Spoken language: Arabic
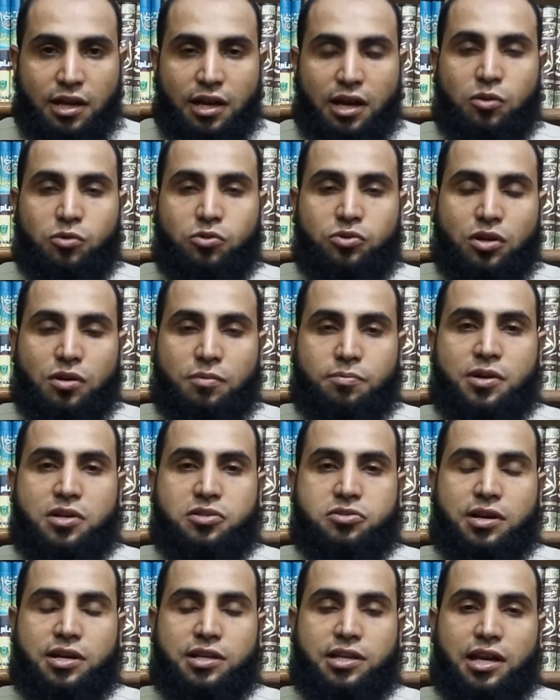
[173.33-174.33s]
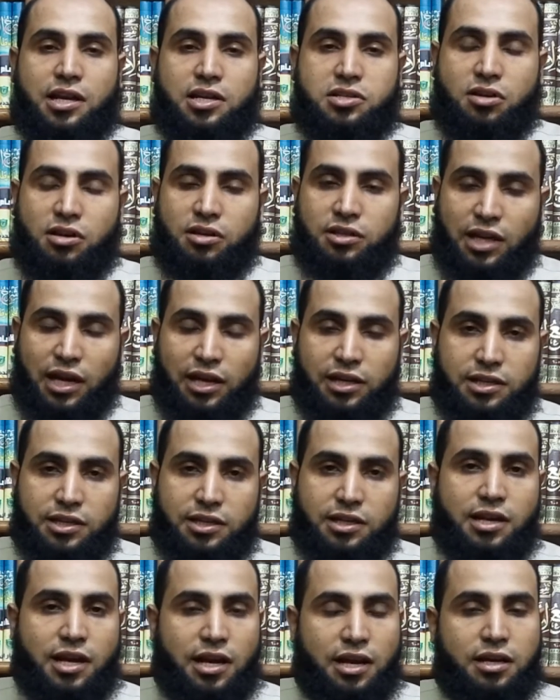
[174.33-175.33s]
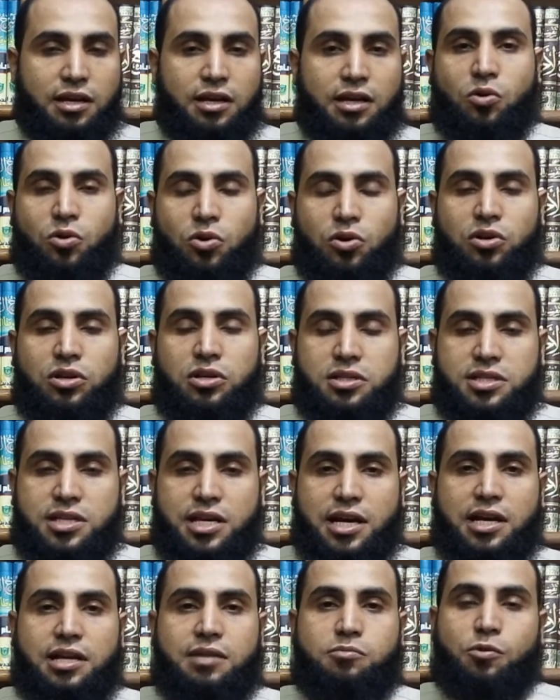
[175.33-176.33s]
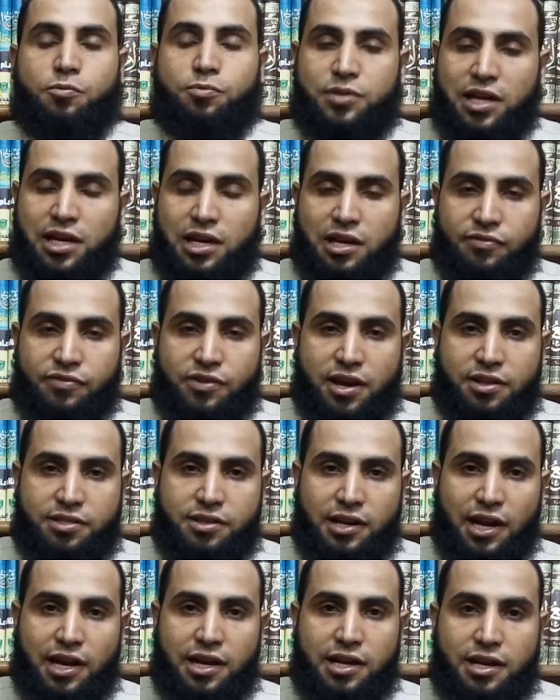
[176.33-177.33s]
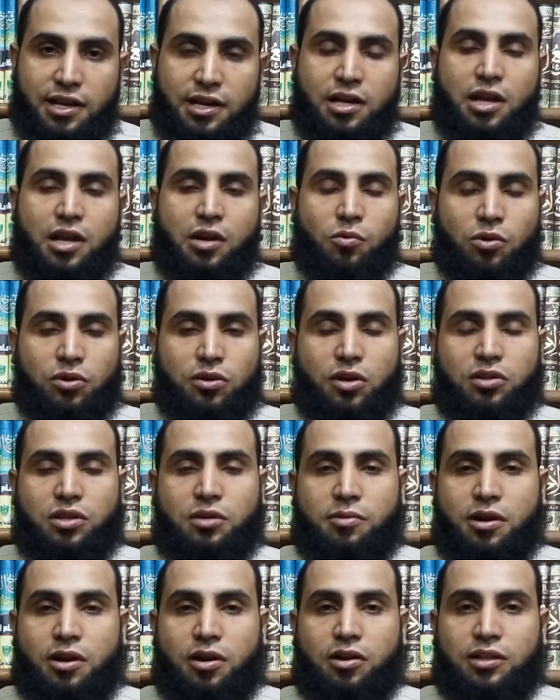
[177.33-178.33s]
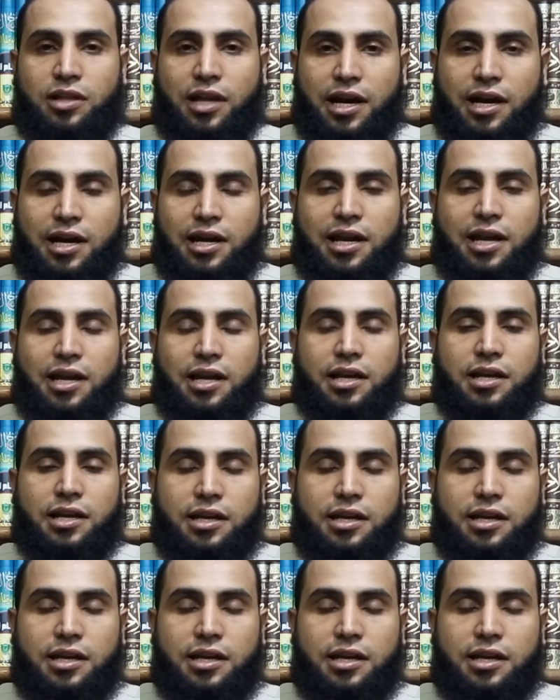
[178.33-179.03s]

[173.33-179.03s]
أو أن ربنا سبحانه وتعالى ساخط عليك لا كل إنسان مبتلى في هذه الحياة والله تبارك وتعالى